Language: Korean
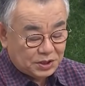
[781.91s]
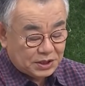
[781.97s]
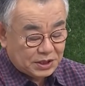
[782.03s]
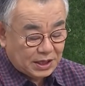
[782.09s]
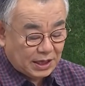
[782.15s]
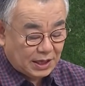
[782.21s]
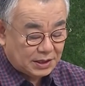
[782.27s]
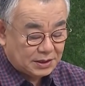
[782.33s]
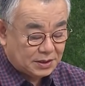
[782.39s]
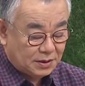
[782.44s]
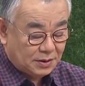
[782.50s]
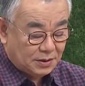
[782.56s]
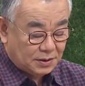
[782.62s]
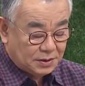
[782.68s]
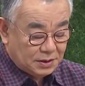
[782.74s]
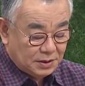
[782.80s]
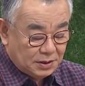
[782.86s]
치게 하신
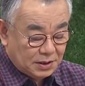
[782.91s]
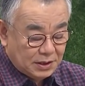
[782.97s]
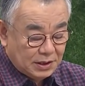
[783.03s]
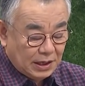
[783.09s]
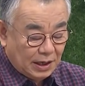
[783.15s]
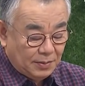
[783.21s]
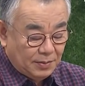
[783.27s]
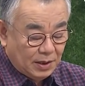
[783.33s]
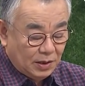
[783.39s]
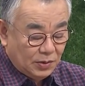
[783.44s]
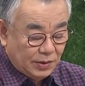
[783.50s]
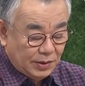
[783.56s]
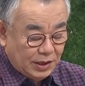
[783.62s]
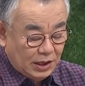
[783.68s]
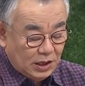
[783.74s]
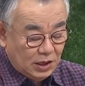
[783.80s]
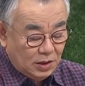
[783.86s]
것은 그야말로
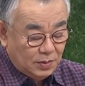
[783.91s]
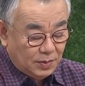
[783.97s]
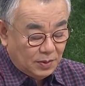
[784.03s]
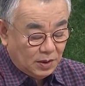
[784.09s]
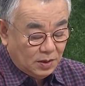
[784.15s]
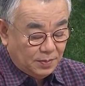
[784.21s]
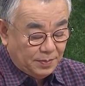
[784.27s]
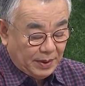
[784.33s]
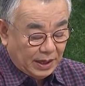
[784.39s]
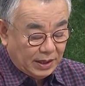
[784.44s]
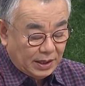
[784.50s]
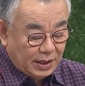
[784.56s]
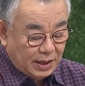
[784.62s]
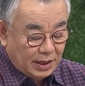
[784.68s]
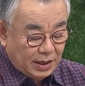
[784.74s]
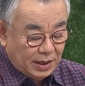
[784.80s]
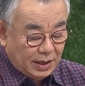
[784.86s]

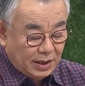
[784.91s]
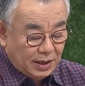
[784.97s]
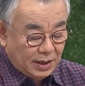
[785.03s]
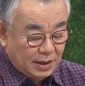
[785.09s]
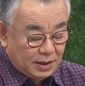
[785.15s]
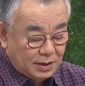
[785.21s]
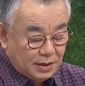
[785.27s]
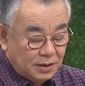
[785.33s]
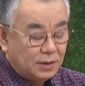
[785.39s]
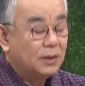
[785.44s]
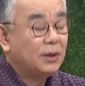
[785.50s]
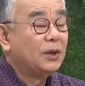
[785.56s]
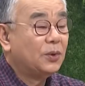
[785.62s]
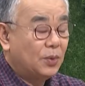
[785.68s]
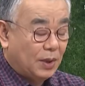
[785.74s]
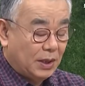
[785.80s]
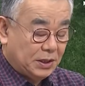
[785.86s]
일벌백계를
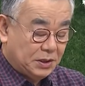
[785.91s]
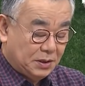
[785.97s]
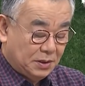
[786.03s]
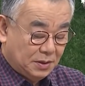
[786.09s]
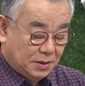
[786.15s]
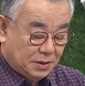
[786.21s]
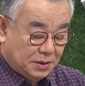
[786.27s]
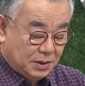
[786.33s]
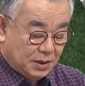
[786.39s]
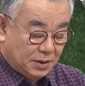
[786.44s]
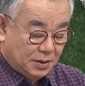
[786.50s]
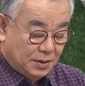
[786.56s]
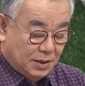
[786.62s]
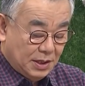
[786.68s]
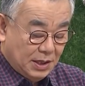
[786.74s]
의도하신 것이에요.